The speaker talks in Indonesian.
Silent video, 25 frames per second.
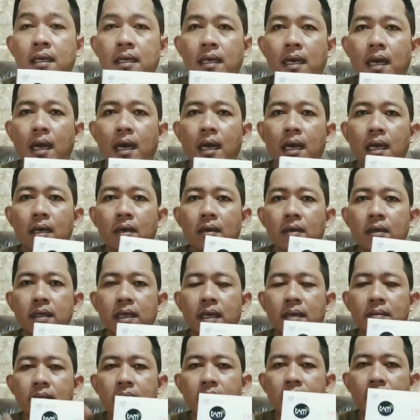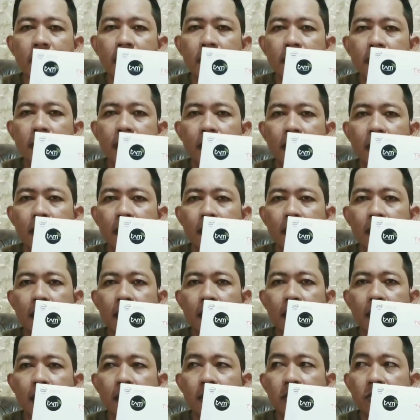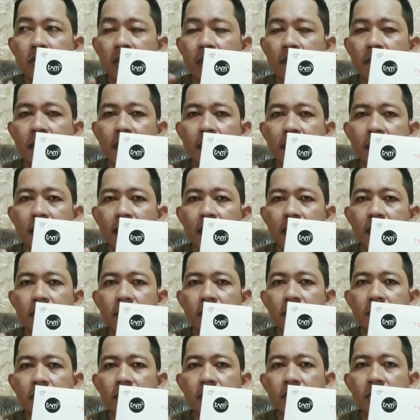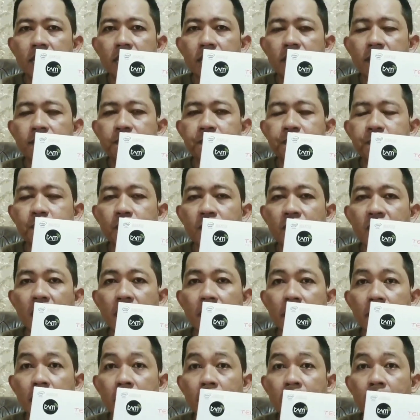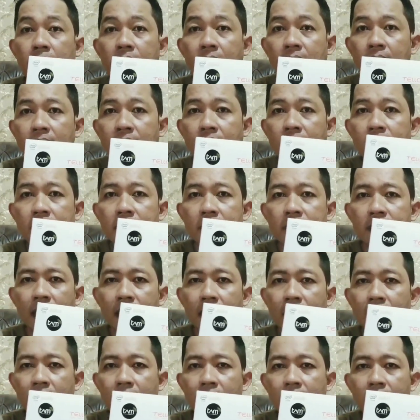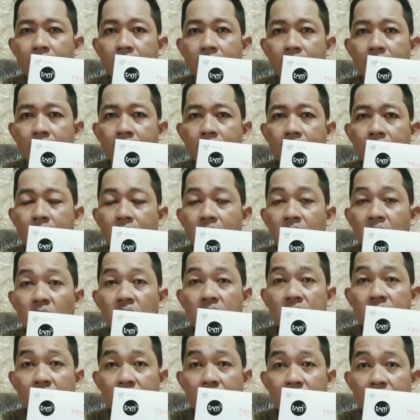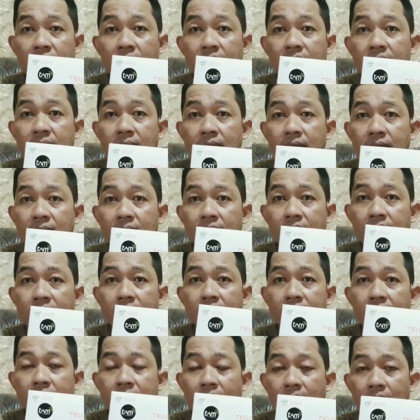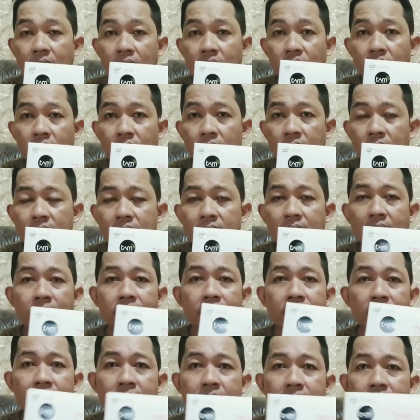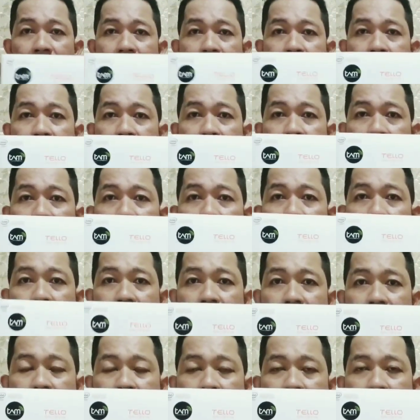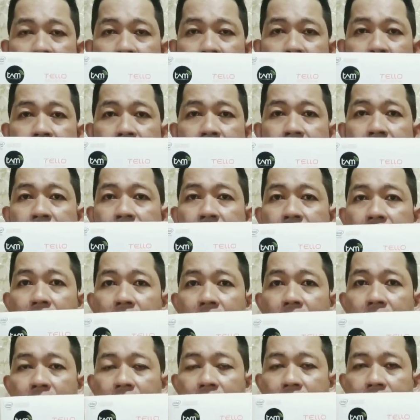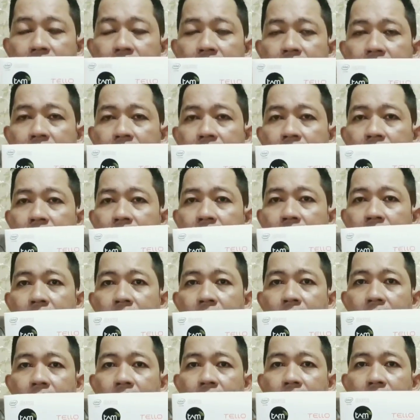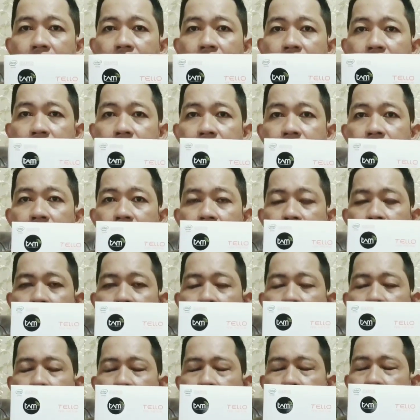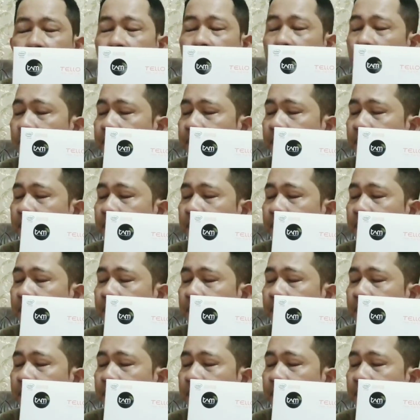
kalau yang beredar sudah banyak itu memang benar drone-nya DJI Telo tapi kemasannya tidak ini ibarat uh, apa